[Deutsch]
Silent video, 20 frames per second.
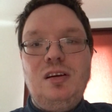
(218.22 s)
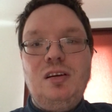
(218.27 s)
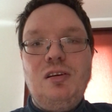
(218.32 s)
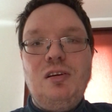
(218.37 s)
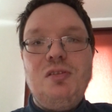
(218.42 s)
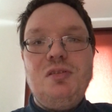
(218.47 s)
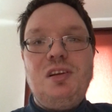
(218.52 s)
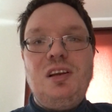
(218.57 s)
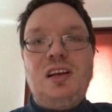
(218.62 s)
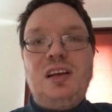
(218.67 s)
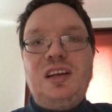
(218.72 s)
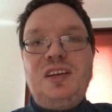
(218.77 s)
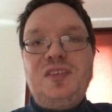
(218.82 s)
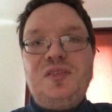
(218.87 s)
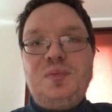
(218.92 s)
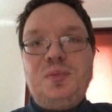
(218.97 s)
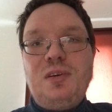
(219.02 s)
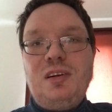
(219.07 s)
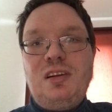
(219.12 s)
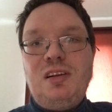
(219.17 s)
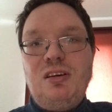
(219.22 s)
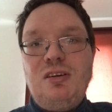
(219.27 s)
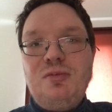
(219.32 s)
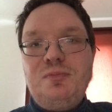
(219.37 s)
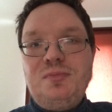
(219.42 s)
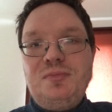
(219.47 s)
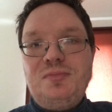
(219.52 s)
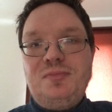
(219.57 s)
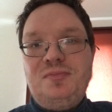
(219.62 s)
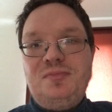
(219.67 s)
Und ihr könnt mir
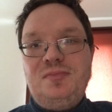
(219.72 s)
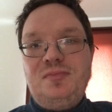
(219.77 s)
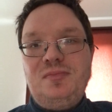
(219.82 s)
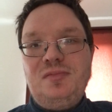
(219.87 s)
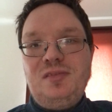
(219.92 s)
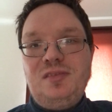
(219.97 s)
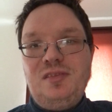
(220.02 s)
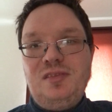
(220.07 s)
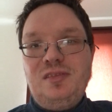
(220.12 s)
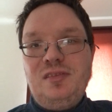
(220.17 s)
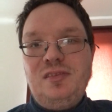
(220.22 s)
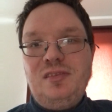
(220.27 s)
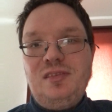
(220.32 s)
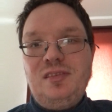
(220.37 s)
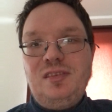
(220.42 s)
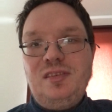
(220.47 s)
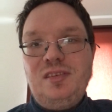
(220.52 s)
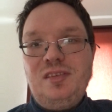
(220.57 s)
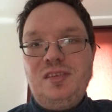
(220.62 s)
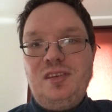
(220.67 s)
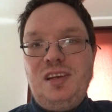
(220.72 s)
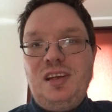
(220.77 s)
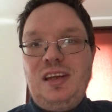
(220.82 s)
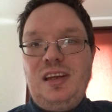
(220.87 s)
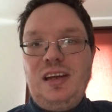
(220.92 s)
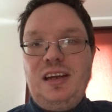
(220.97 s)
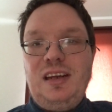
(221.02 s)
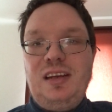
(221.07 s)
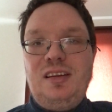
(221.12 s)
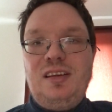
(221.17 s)
glauben, die
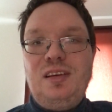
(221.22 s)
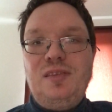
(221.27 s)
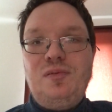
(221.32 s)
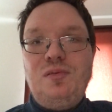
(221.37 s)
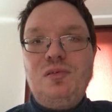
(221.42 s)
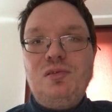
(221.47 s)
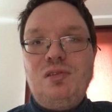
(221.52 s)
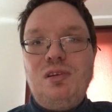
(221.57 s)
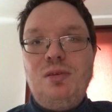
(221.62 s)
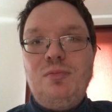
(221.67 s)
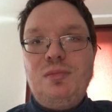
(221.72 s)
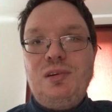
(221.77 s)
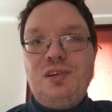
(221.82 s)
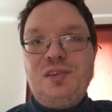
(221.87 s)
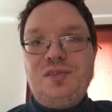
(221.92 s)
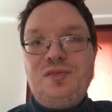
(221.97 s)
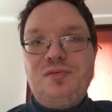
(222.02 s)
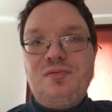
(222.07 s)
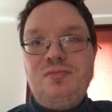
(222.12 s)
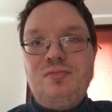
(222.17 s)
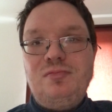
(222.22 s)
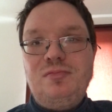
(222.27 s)
Geräte von damals